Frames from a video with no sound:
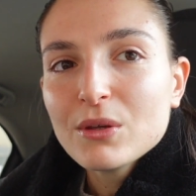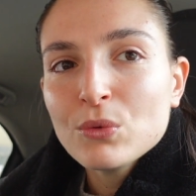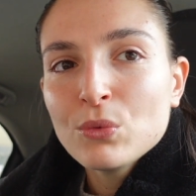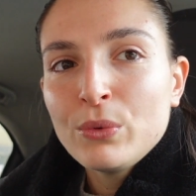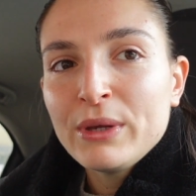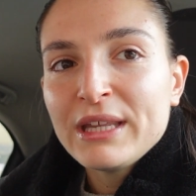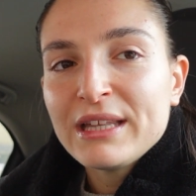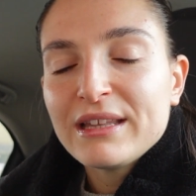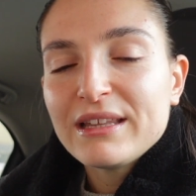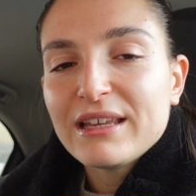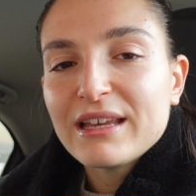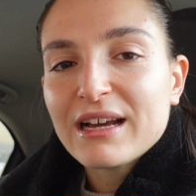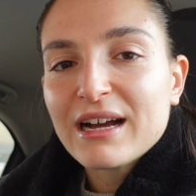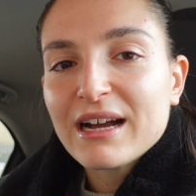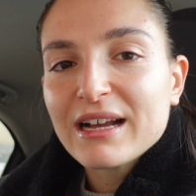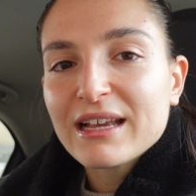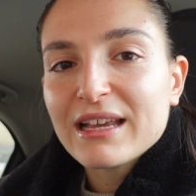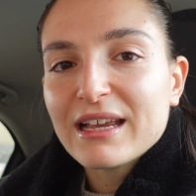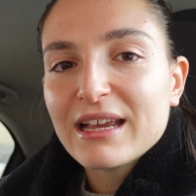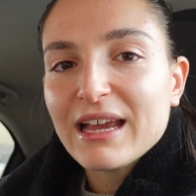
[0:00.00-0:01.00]
quindi
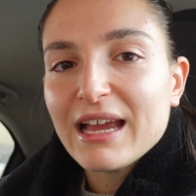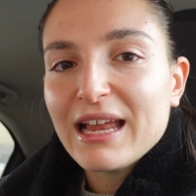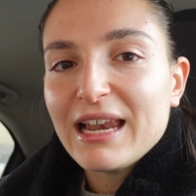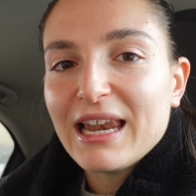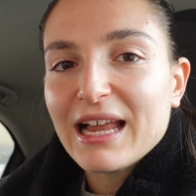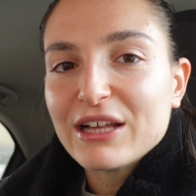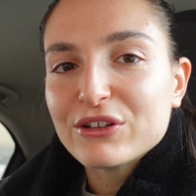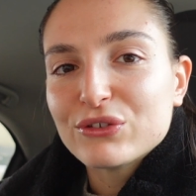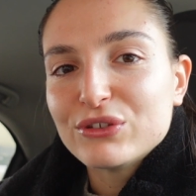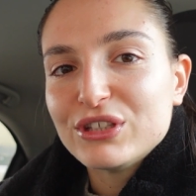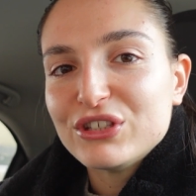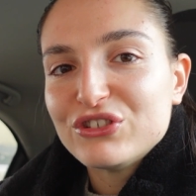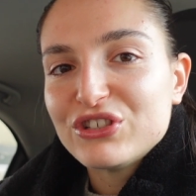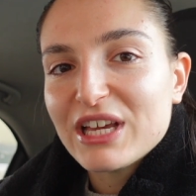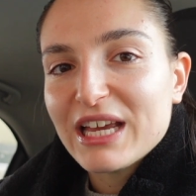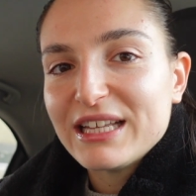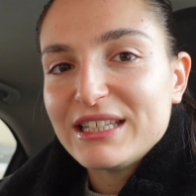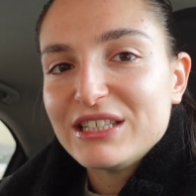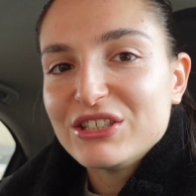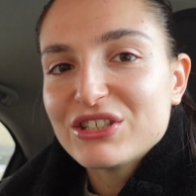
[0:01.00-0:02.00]
anche lato
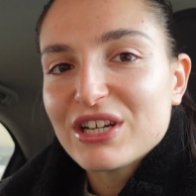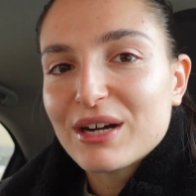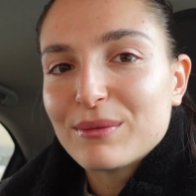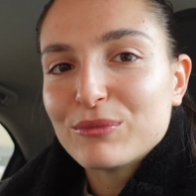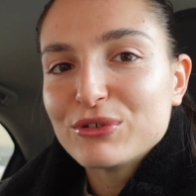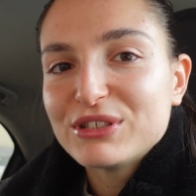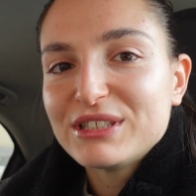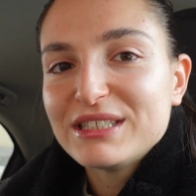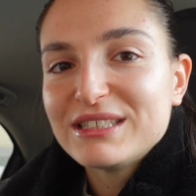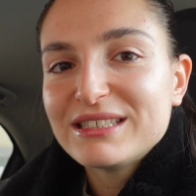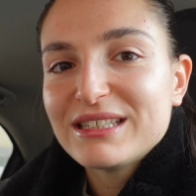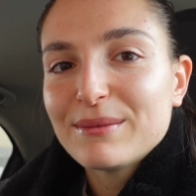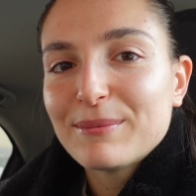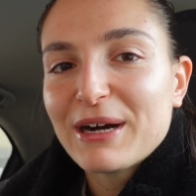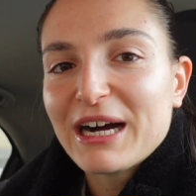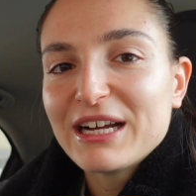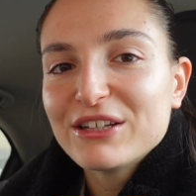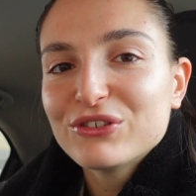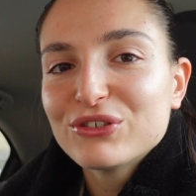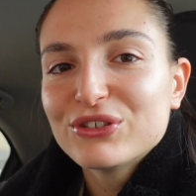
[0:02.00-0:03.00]
DJ diciamo
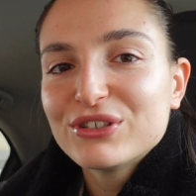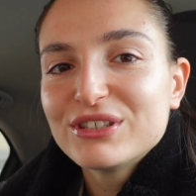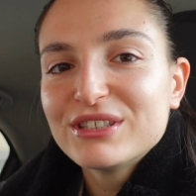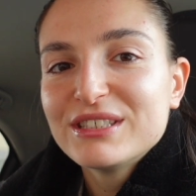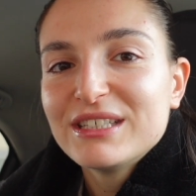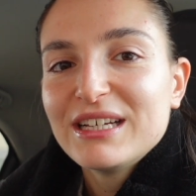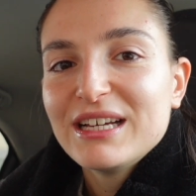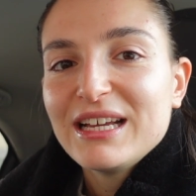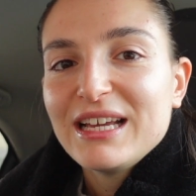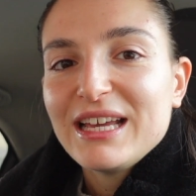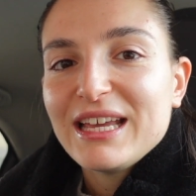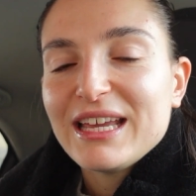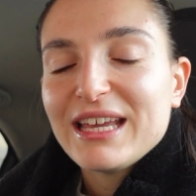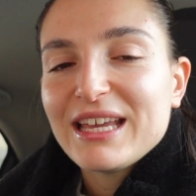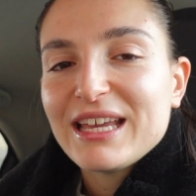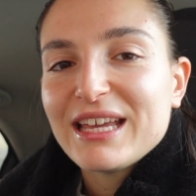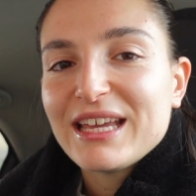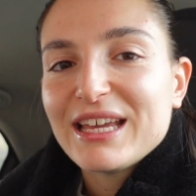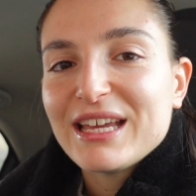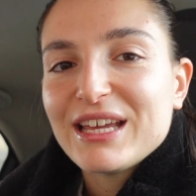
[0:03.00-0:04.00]
sistemato
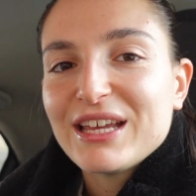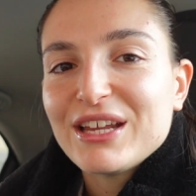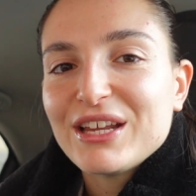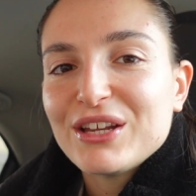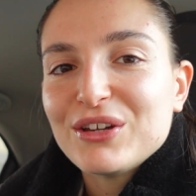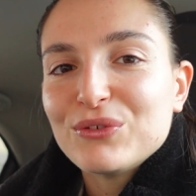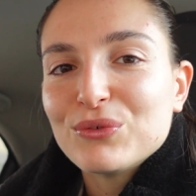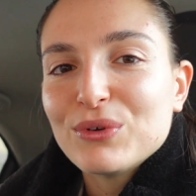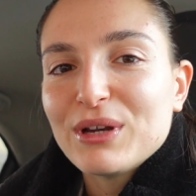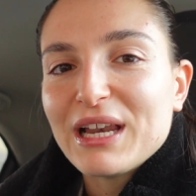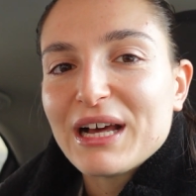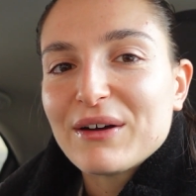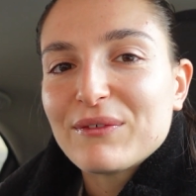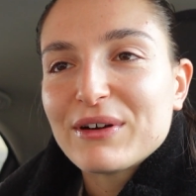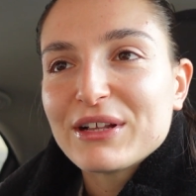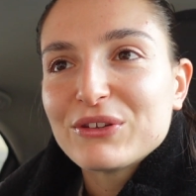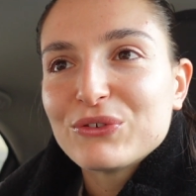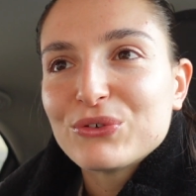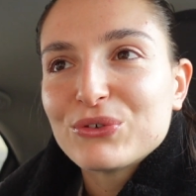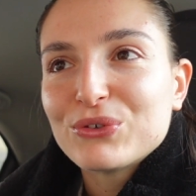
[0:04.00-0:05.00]
e nulla
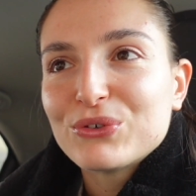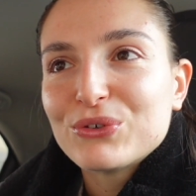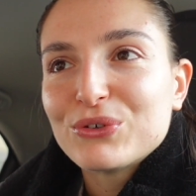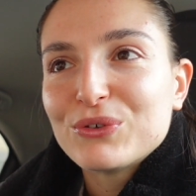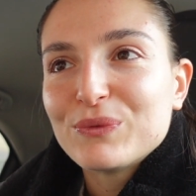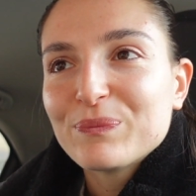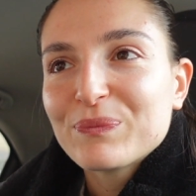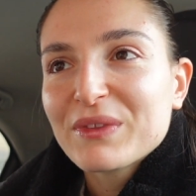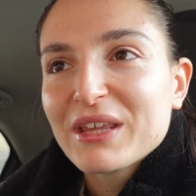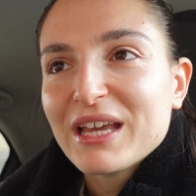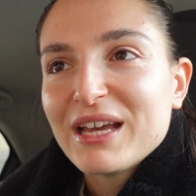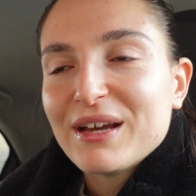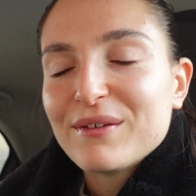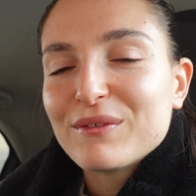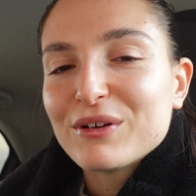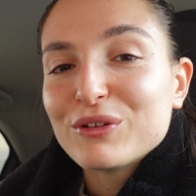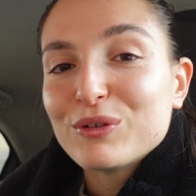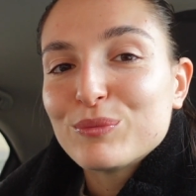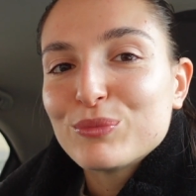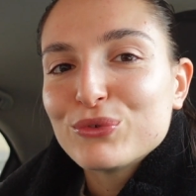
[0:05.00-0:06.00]
vado,
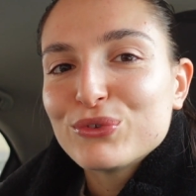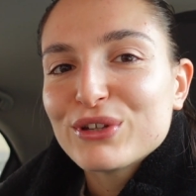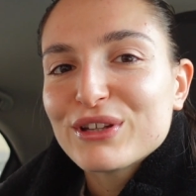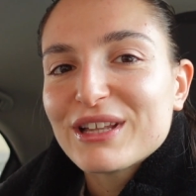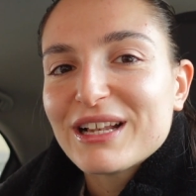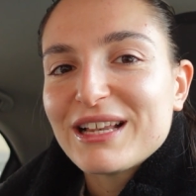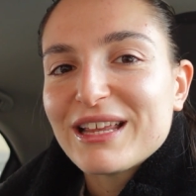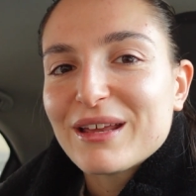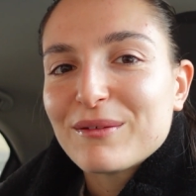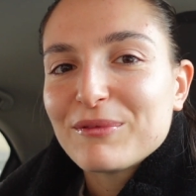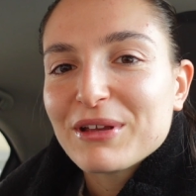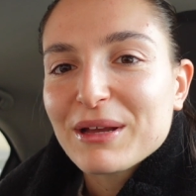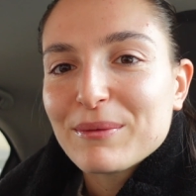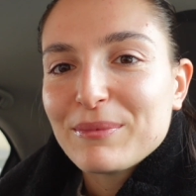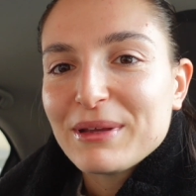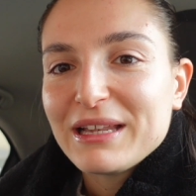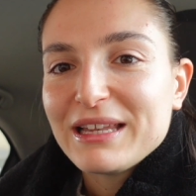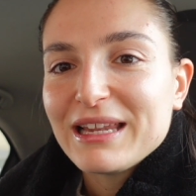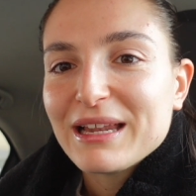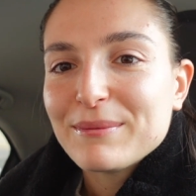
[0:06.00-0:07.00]
vado, appunto a tagliarmi i
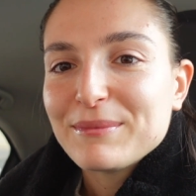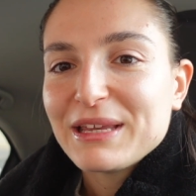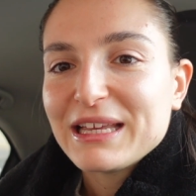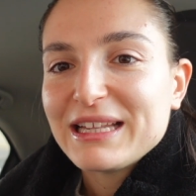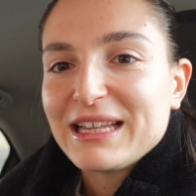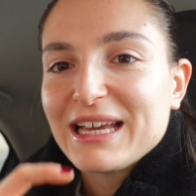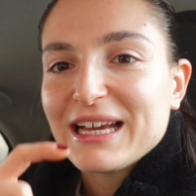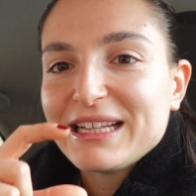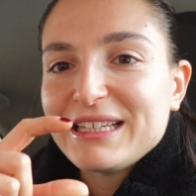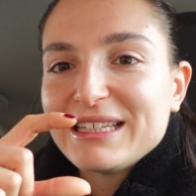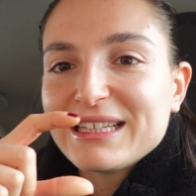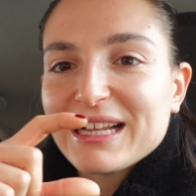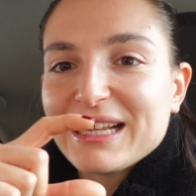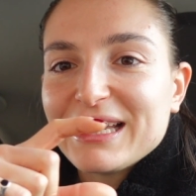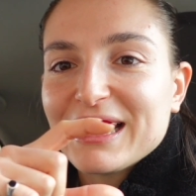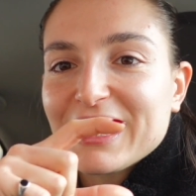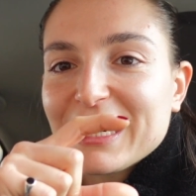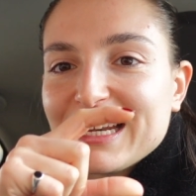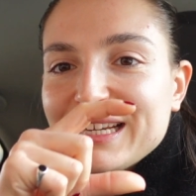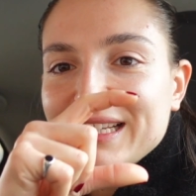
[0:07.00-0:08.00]
capelli la mia idea è di
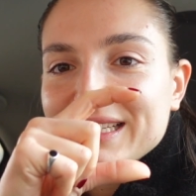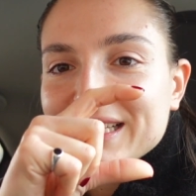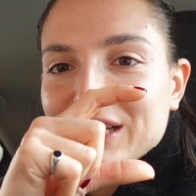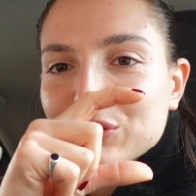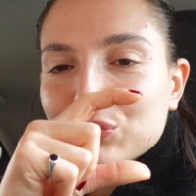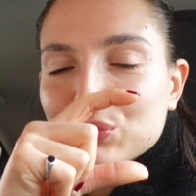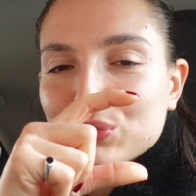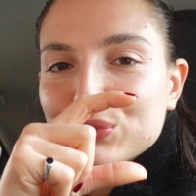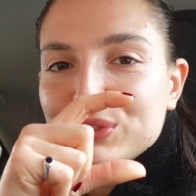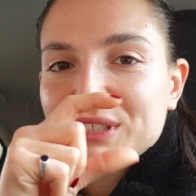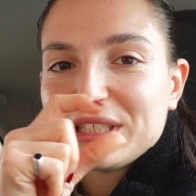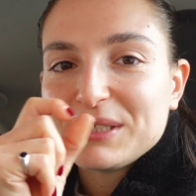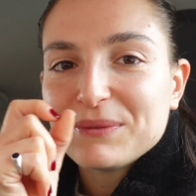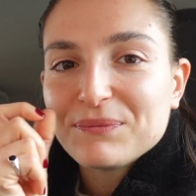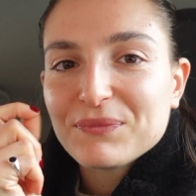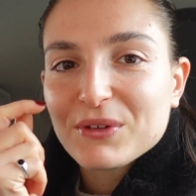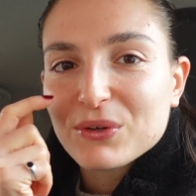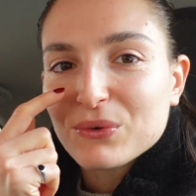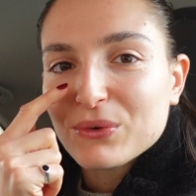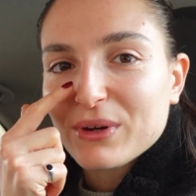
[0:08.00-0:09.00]
tagliarli tanto così
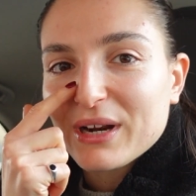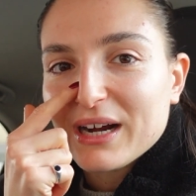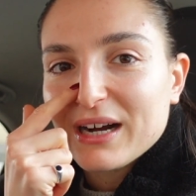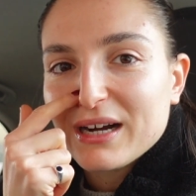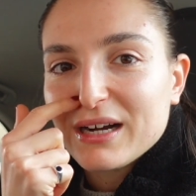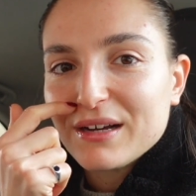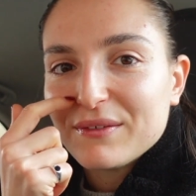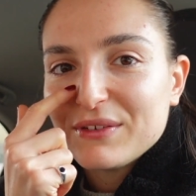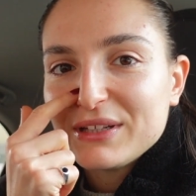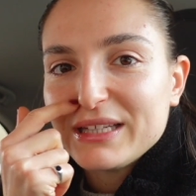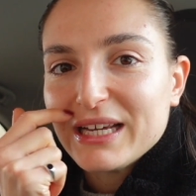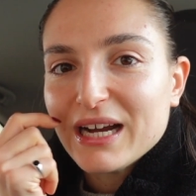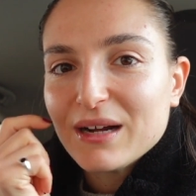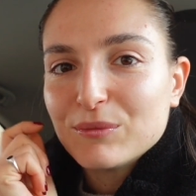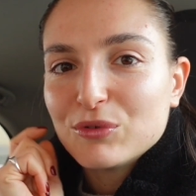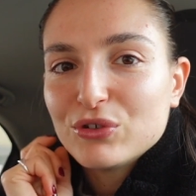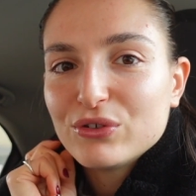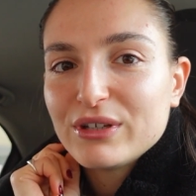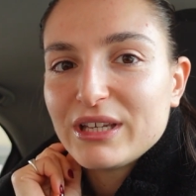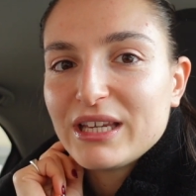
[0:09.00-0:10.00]
ora
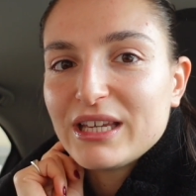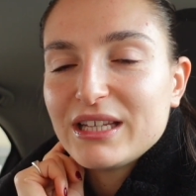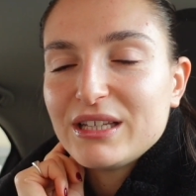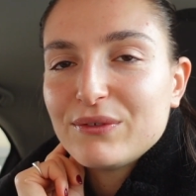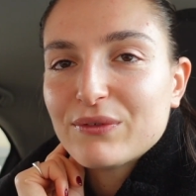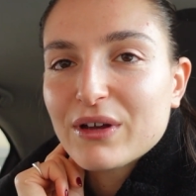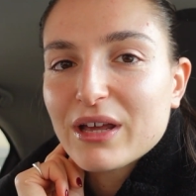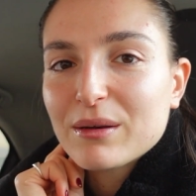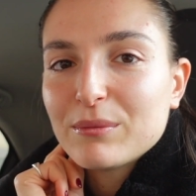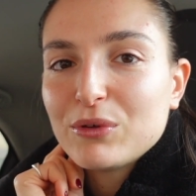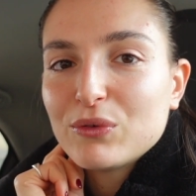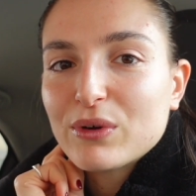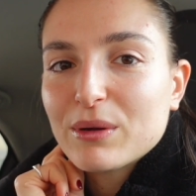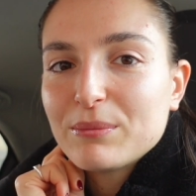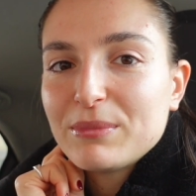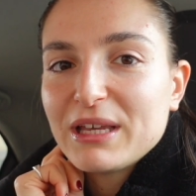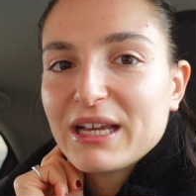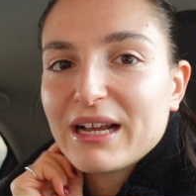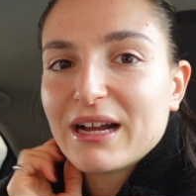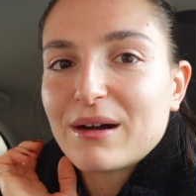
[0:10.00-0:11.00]
vediamo e di farmi una
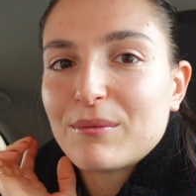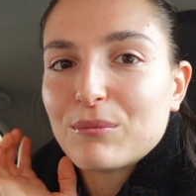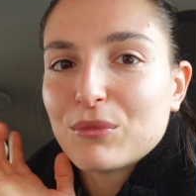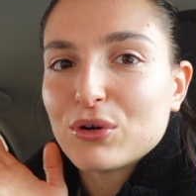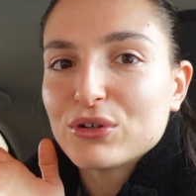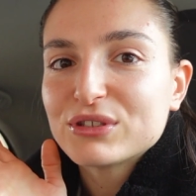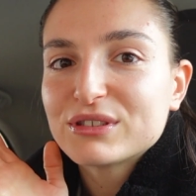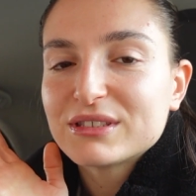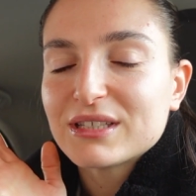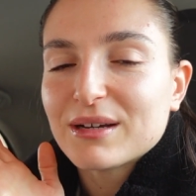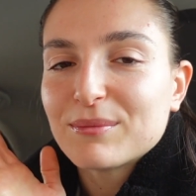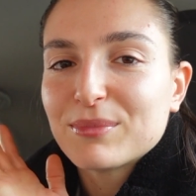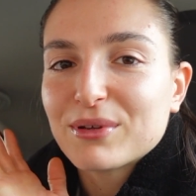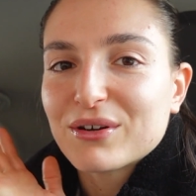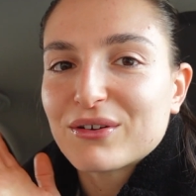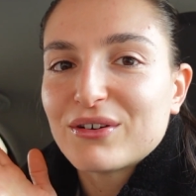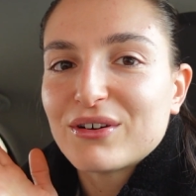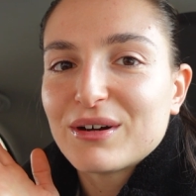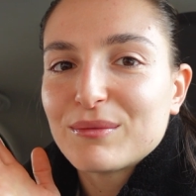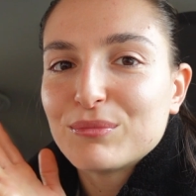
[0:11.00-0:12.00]
piega mossa
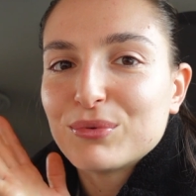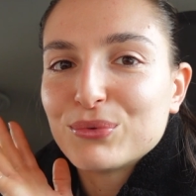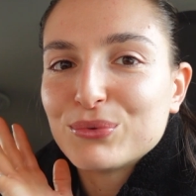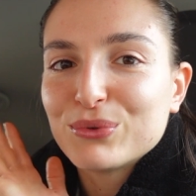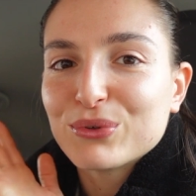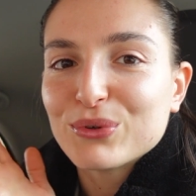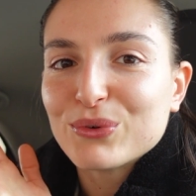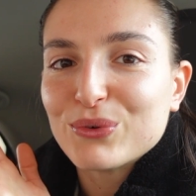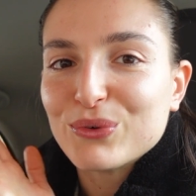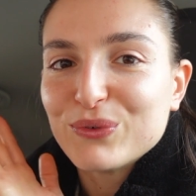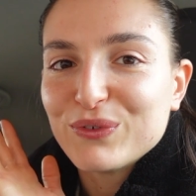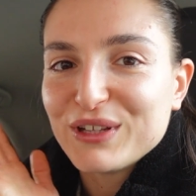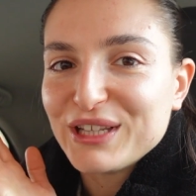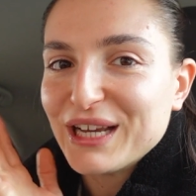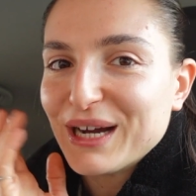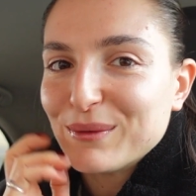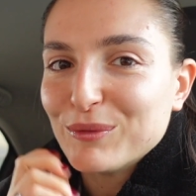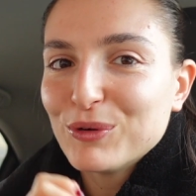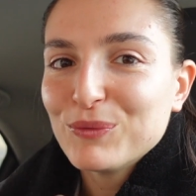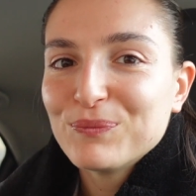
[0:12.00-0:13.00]
però appunto
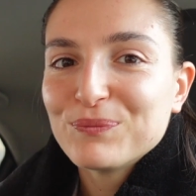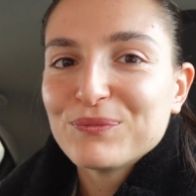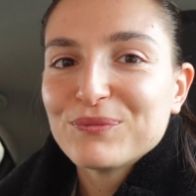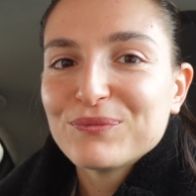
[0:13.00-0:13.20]
vediamo